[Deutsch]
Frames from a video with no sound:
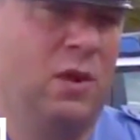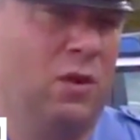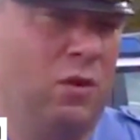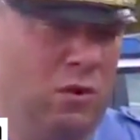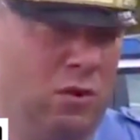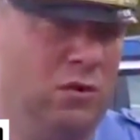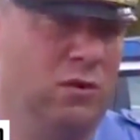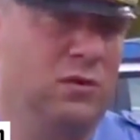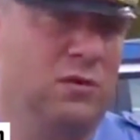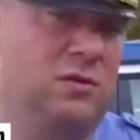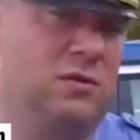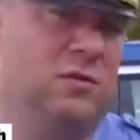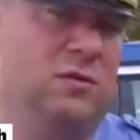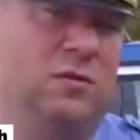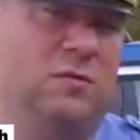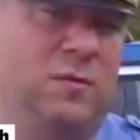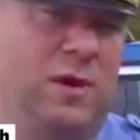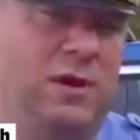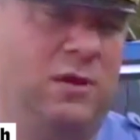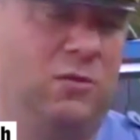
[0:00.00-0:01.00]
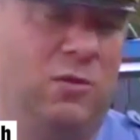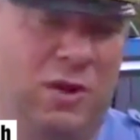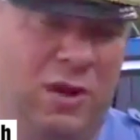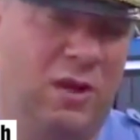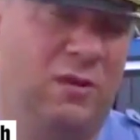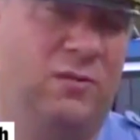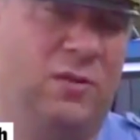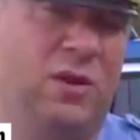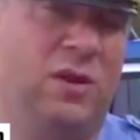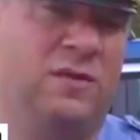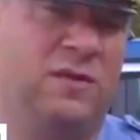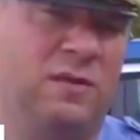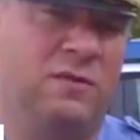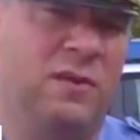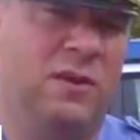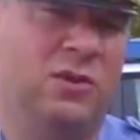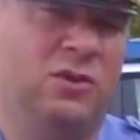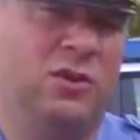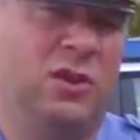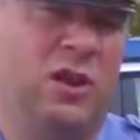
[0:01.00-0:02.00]
Und äh, meine Kollegen von der
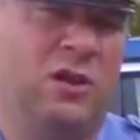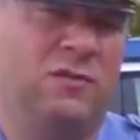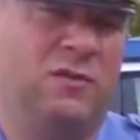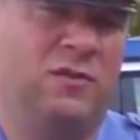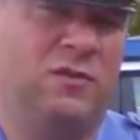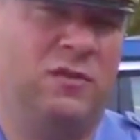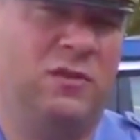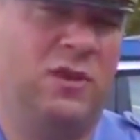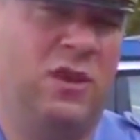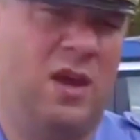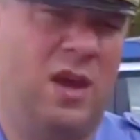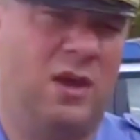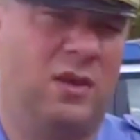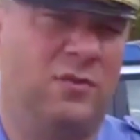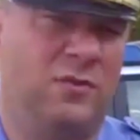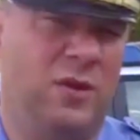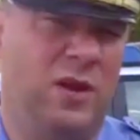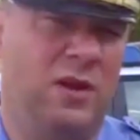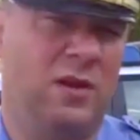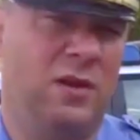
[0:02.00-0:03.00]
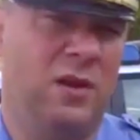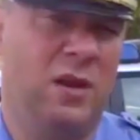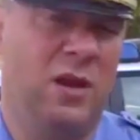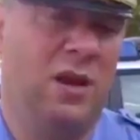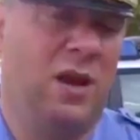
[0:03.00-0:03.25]
Zivilstreife sind hierher gefahren,